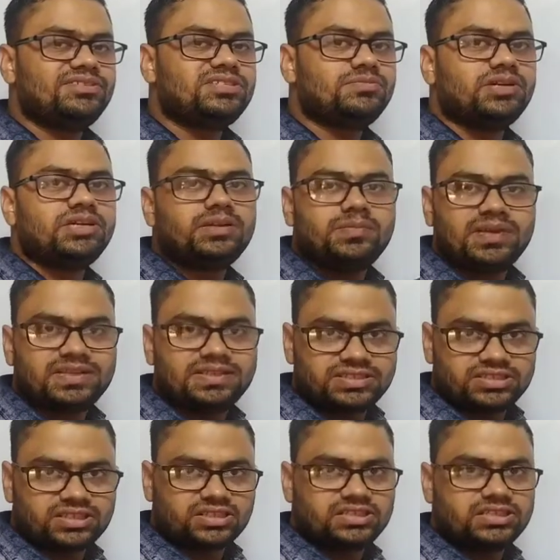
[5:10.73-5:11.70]
से मल्टीप्लाई
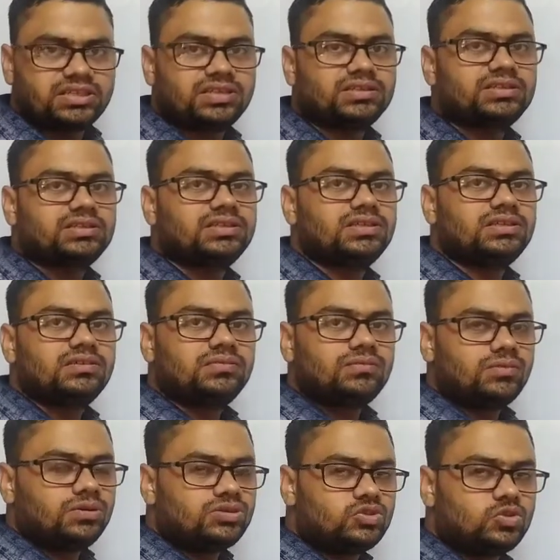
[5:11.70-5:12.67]
किस तरह से करते हैं
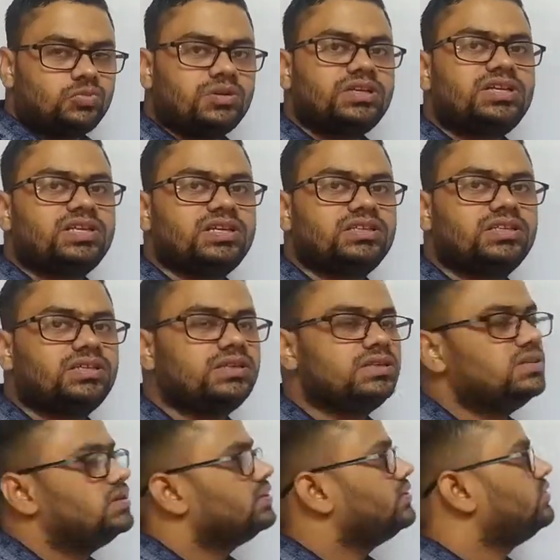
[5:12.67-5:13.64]
वॉट सुपर ट्रिक थी
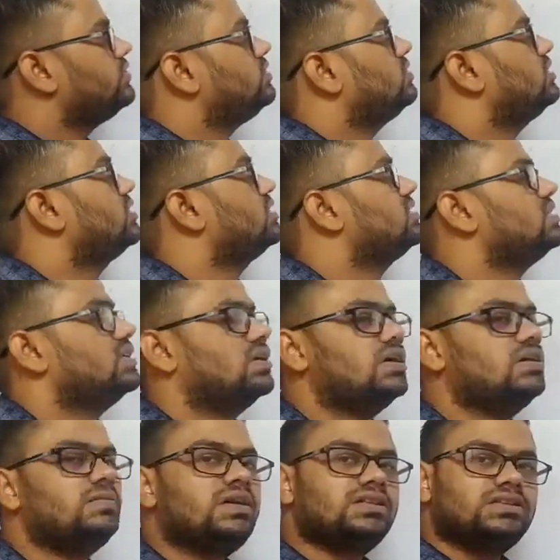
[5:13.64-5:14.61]
इसी तरह से
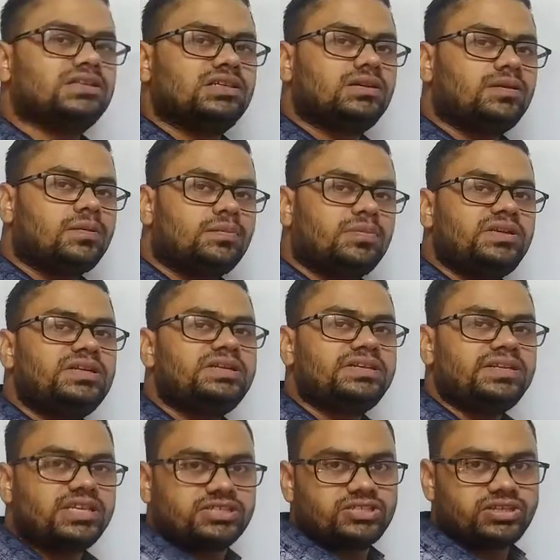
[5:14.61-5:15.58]
अब आते हैं अपने
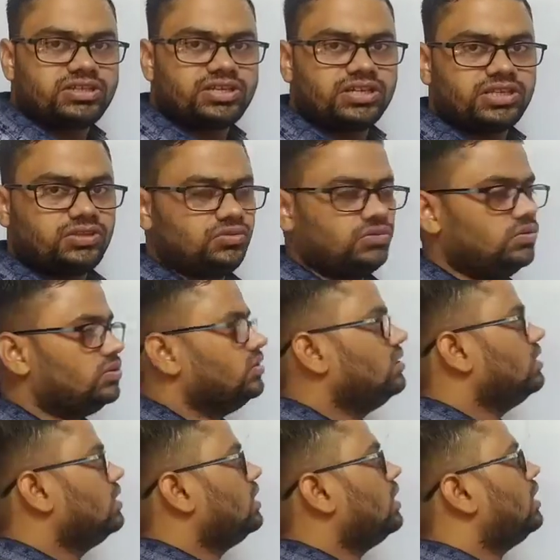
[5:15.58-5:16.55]
नेक्स्ट ट्रिक की ओर
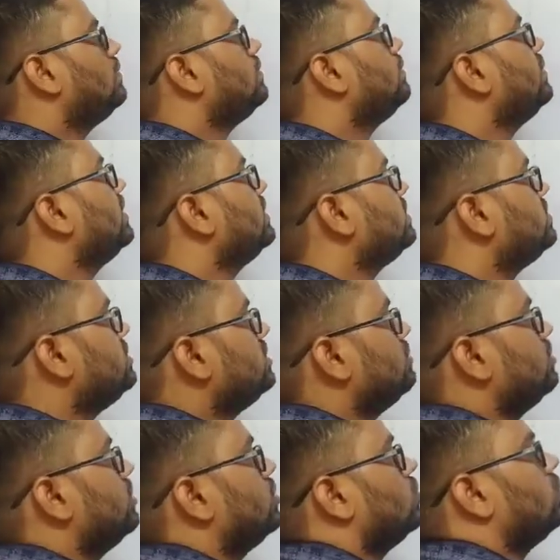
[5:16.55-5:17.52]
अब हमें किसी
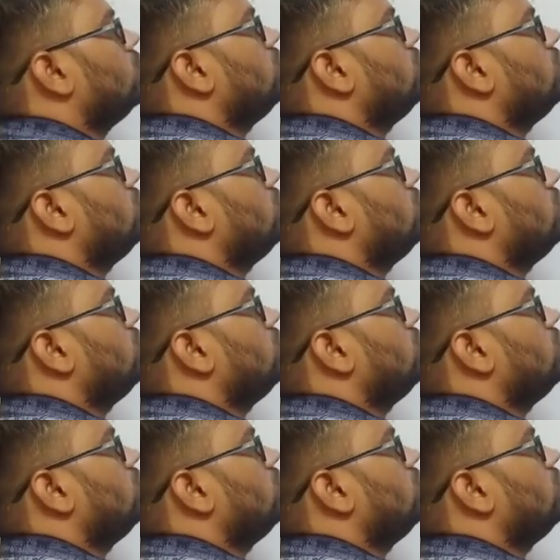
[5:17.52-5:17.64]
नंबर को